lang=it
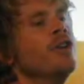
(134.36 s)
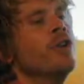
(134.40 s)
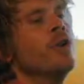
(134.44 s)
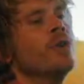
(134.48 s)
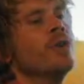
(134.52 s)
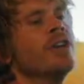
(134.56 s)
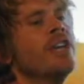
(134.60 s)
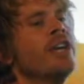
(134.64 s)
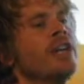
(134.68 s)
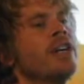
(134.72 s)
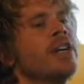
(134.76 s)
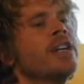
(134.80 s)
E
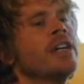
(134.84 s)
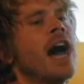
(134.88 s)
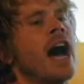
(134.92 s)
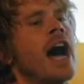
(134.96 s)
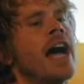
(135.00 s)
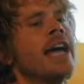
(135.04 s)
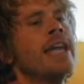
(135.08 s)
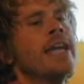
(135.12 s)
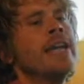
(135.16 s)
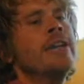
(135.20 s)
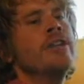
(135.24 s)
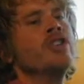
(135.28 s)
questo ti
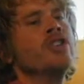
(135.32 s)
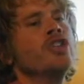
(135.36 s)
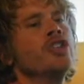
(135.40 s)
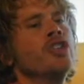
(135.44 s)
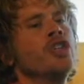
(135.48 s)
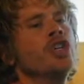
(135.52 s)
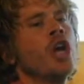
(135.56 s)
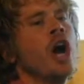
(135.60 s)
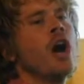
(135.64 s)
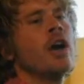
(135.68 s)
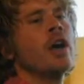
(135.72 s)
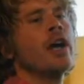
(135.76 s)
autorizza
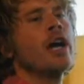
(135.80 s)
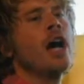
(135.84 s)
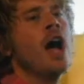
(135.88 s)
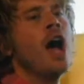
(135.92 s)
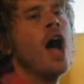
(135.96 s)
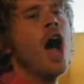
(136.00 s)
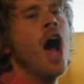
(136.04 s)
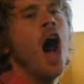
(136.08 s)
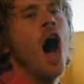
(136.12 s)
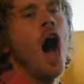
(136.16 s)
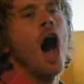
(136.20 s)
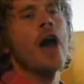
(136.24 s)
a
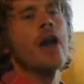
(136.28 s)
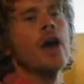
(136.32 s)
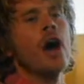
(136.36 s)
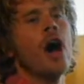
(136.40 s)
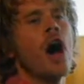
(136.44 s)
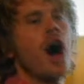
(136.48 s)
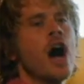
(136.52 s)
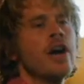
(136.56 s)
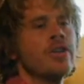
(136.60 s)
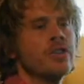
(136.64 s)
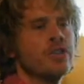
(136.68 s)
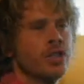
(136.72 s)
spappolargli gli
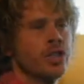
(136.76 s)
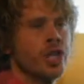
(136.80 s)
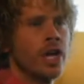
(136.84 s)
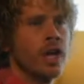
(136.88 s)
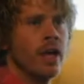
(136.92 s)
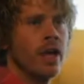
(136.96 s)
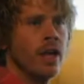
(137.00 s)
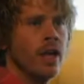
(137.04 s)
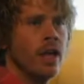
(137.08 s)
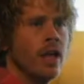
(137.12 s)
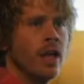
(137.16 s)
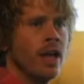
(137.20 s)

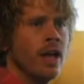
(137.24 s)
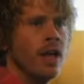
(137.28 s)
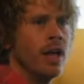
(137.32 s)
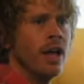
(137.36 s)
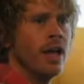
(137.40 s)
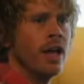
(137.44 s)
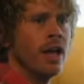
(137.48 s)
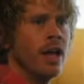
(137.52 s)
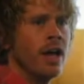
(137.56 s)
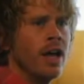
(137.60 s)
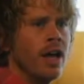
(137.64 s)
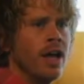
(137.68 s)
attributi?
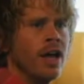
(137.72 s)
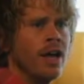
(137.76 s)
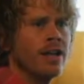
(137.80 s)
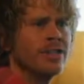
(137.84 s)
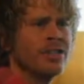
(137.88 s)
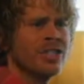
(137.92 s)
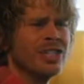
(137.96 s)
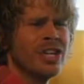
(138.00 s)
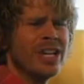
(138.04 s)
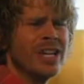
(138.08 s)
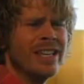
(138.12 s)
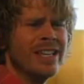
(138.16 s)

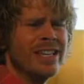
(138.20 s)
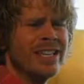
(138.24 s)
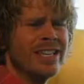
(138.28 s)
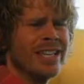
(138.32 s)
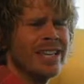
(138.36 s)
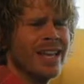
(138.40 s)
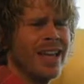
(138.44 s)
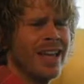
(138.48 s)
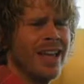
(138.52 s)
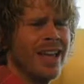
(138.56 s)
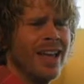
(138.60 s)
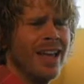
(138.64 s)
A
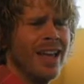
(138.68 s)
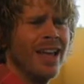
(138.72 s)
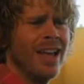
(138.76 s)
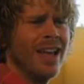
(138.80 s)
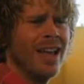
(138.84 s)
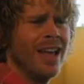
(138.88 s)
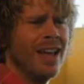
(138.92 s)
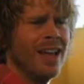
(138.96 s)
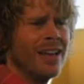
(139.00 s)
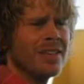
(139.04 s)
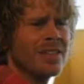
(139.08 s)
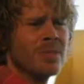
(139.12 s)
volte
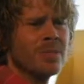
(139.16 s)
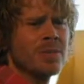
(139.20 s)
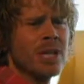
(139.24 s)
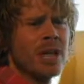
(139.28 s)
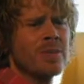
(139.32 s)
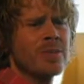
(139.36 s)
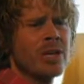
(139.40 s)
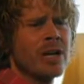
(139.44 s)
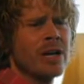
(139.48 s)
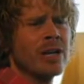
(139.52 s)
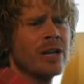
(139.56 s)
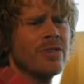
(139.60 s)
non ti
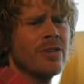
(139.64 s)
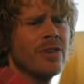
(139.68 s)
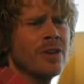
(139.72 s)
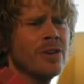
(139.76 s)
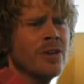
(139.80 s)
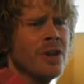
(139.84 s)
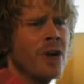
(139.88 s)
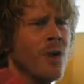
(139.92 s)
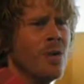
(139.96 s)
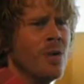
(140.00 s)
capisco